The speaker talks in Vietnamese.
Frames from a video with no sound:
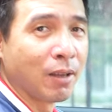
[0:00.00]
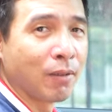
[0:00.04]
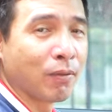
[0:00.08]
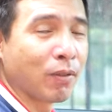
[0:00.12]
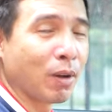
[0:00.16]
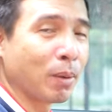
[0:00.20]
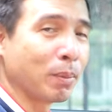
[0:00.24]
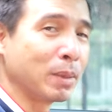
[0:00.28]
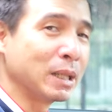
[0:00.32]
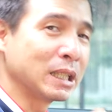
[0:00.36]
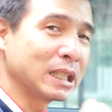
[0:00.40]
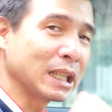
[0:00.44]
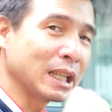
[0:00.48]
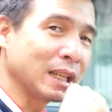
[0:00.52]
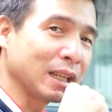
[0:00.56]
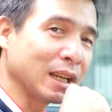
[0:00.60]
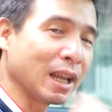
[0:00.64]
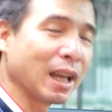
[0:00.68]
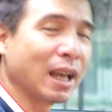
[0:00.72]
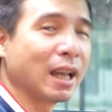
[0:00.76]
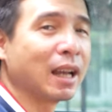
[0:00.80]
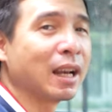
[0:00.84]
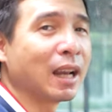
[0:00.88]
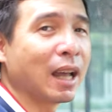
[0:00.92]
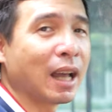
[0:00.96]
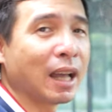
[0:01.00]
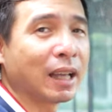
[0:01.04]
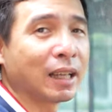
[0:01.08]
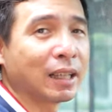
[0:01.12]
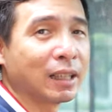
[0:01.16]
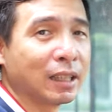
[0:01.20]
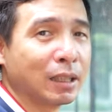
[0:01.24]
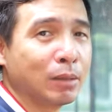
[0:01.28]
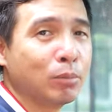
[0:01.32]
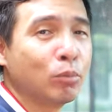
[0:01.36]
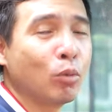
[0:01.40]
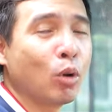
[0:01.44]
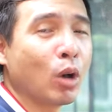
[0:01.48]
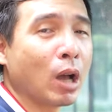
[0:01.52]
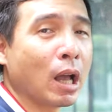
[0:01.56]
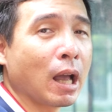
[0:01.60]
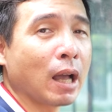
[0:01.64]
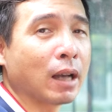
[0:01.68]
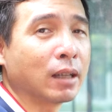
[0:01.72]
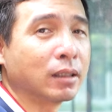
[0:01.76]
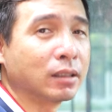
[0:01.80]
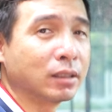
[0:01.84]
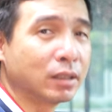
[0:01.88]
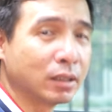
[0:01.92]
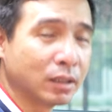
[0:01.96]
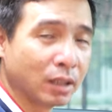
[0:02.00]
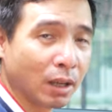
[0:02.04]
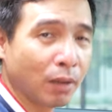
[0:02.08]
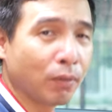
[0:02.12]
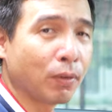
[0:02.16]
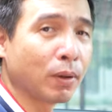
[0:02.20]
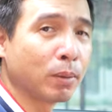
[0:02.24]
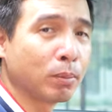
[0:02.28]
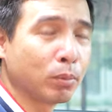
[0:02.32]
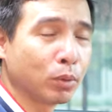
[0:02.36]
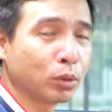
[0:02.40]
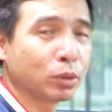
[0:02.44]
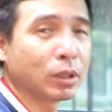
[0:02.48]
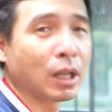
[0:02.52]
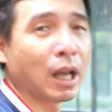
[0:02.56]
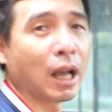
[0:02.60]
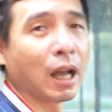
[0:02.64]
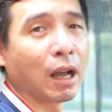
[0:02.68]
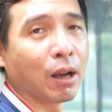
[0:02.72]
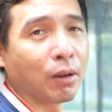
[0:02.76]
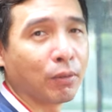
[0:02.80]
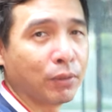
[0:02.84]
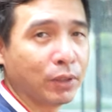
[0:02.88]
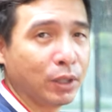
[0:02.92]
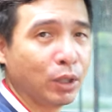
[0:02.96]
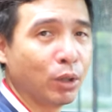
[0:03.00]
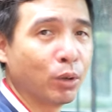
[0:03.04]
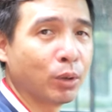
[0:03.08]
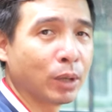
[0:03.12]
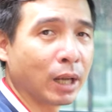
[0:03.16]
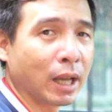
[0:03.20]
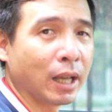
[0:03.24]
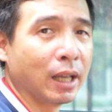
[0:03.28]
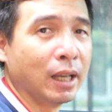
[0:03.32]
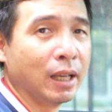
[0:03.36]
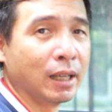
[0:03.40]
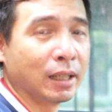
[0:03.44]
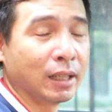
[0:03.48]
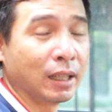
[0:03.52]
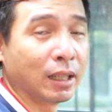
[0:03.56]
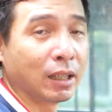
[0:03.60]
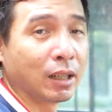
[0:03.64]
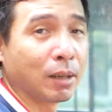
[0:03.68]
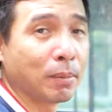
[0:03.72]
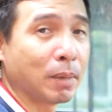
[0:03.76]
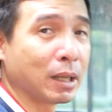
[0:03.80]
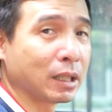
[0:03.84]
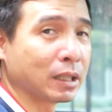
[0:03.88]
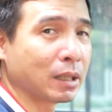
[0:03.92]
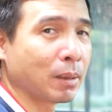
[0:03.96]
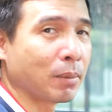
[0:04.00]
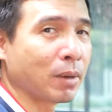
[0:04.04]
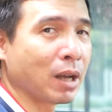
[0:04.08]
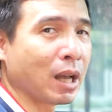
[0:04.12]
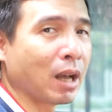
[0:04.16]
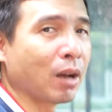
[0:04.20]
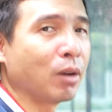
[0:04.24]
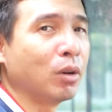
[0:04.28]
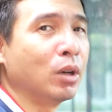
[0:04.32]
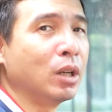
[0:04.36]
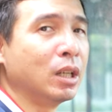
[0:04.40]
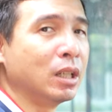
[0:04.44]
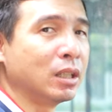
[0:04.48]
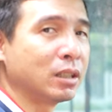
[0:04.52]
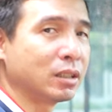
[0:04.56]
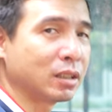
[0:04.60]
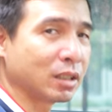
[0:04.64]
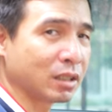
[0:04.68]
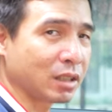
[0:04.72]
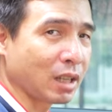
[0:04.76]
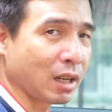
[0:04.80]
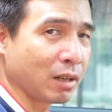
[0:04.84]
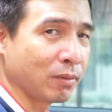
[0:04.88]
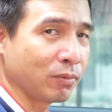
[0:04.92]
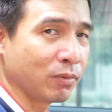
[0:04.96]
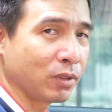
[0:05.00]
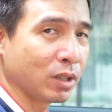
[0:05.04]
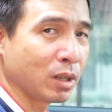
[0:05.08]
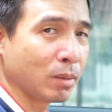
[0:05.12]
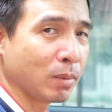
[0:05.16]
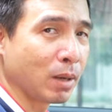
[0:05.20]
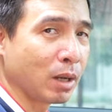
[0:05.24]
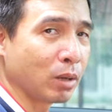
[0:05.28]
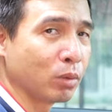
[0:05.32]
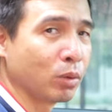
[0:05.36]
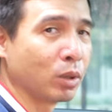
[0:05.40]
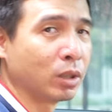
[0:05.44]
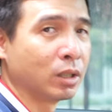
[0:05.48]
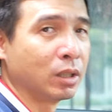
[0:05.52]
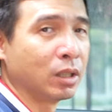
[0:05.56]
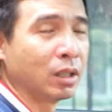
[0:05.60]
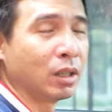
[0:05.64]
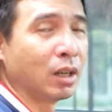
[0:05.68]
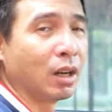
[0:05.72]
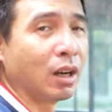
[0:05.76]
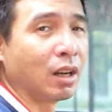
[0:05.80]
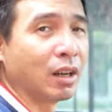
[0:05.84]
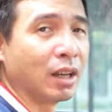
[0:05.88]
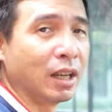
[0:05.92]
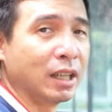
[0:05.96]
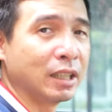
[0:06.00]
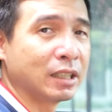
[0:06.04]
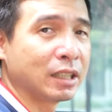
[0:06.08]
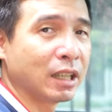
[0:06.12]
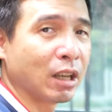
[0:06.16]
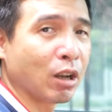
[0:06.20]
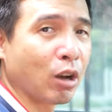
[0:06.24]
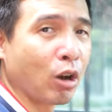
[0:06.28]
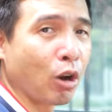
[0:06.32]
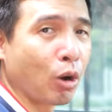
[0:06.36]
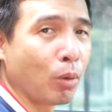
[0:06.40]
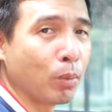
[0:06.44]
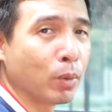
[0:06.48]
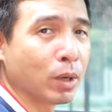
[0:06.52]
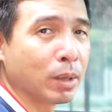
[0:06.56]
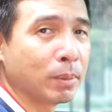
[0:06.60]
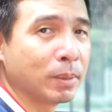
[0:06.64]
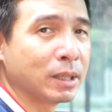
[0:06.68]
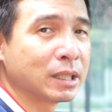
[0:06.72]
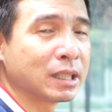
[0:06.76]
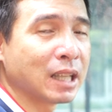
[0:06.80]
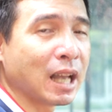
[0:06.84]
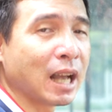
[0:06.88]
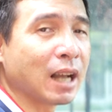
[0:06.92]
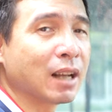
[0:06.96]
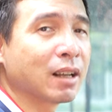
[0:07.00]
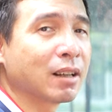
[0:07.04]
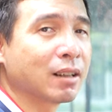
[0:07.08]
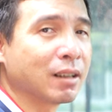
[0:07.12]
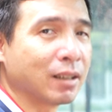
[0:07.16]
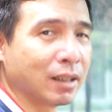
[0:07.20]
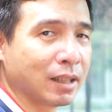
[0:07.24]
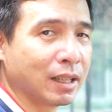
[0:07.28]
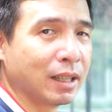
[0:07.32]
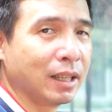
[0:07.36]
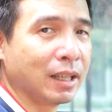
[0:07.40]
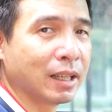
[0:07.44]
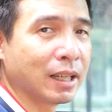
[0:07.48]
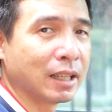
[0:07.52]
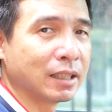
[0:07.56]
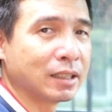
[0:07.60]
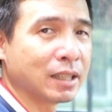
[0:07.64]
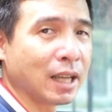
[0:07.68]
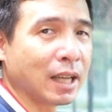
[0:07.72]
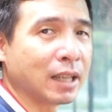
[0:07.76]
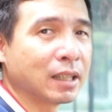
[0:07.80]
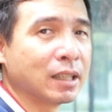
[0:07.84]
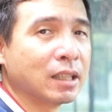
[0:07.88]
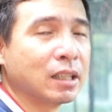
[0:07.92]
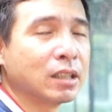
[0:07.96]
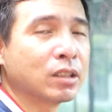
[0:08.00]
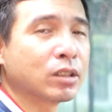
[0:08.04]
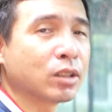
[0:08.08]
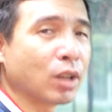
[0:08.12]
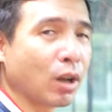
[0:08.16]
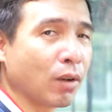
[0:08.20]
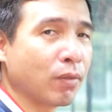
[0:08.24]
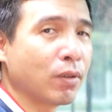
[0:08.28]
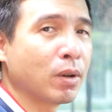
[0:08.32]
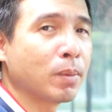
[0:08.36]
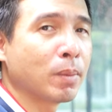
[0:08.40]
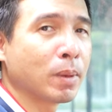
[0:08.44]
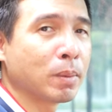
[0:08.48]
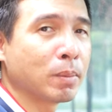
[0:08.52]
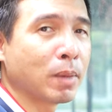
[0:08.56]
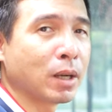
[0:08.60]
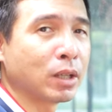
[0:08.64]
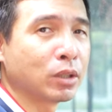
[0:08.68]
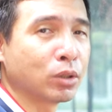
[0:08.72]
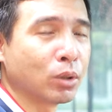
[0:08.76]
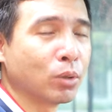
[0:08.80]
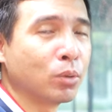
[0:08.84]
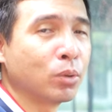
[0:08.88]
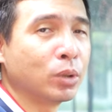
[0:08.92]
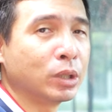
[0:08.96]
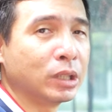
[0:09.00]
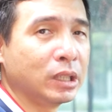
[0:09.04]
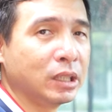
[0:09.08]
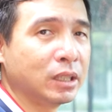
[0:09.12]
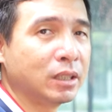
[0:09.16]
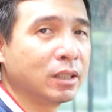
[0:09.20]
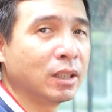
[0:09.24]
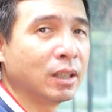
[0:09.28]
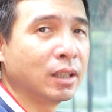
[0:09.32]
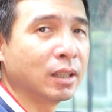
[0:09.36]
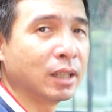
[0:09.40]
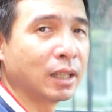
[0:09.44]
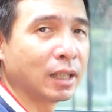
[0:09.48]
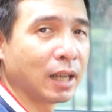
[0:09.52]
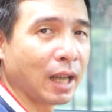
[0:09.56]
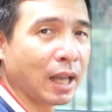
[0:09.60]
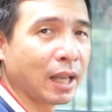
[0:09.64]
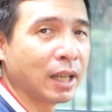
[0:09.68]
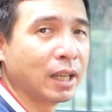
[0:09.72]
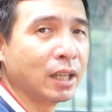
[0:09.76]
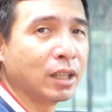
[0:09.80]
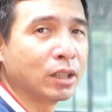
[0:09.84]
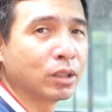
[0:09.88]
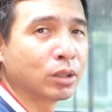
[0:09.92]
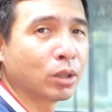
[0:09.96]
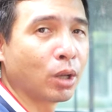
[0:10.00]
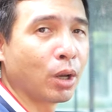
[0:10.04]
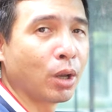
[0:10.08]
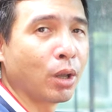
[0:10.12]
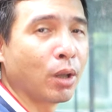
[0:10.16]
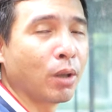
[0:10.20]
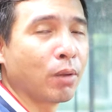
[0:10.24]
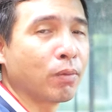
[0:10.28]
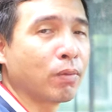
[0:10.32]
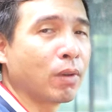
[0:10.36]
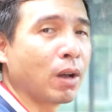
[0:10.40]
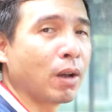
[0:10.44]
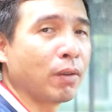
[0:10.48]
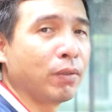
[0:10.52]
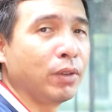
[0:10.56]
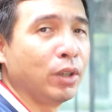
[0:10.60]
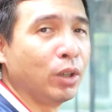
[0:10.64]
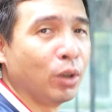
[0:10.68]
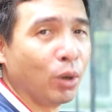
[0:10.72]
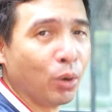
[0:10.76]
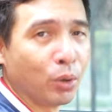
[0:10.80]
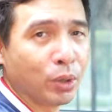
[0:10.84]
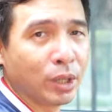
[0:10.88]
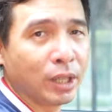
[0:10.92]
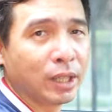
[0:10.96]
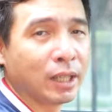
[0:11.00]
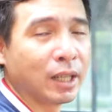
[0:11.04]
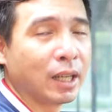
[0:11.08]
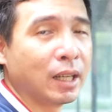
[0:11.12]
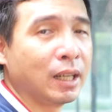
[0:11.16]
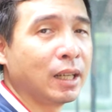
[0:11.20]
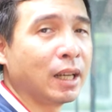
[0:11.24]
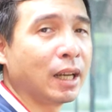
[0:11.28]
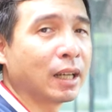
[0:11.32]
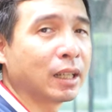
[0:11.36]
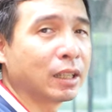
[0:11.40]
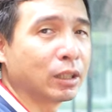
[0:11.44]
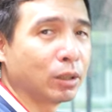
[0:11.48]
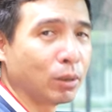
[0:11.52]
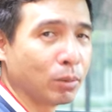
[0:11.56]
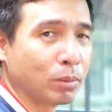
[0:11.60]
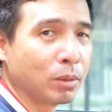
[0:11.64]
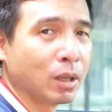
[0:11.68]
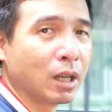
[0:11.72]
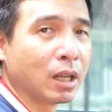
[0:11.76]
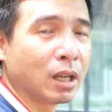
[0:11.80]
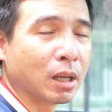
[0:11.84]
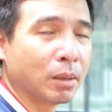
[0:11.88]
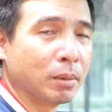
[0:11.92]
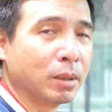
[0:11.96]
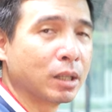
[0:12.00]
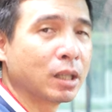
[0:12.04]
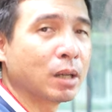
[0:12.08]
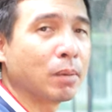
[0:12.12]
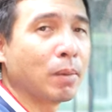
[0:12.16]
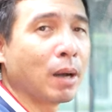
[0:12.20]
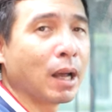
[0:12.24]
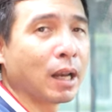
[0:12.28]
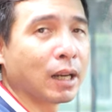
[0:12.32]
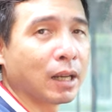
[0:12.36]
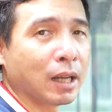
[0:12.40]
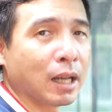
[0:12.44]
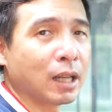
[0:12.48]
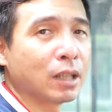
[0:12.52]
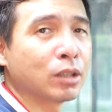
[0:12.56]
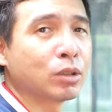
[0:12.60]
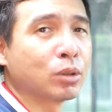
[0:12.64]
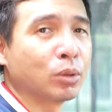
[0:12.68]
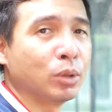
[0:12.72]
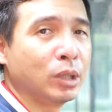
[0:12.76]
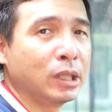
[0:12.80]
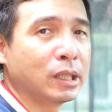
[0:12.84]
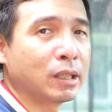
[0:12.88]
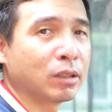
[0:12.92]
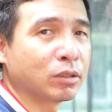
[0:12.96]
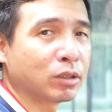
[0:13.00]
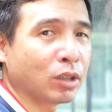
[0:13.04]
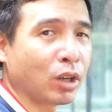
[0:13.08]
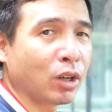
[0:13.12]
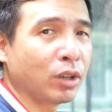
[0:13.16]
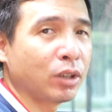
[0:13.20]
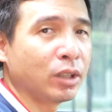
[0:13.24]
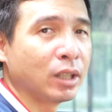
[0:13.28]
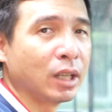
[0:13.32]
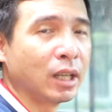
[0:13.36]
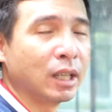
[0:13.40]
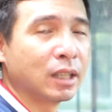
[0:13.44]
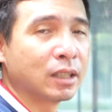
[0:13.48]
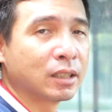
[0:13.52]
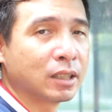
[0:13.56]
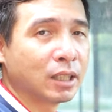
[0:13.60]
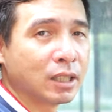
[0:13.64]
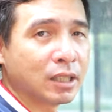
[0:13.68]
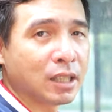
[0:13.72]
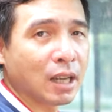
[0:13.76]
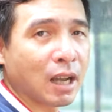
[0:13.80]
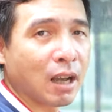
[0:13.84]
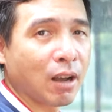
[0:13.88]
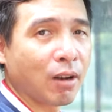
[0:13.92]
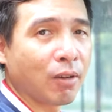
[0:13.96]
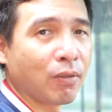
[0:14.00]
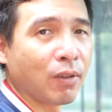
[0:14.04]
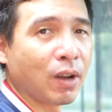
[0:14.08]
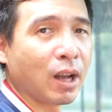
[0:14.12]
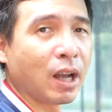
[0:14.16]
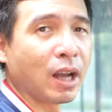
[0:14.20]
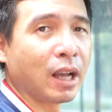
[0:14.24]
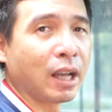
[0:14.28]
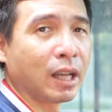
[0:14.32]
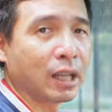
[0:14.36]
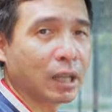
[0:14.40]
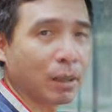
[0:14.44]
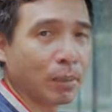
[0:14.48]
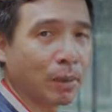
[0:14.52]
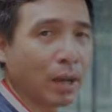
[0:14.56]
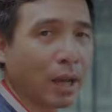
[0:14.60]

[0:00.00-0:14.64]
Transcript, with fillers: và mình sẽ để lại cái link mua hàng ở dưới phần mô tả của video này để các bạn tham khảo chắc chắn với các bạn luôn ở đấy sẽ có một cái mức giá cực kỳ cạnh tranh so với mặt bằng chung của thị trường hiện nay rồi và video đến đây là kết thúc cảm ơn các bạn đã chú ý theo dõi xin chào và hẹn gặp